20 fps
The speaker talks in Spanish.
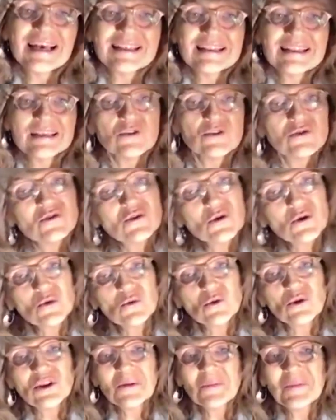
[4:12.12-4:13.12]

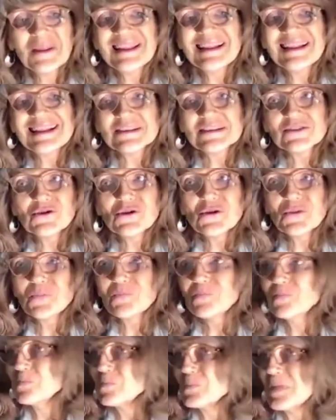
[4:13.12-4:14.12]
atención, de
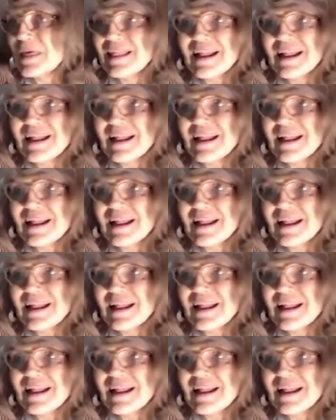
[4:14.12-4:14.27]
meditación, desde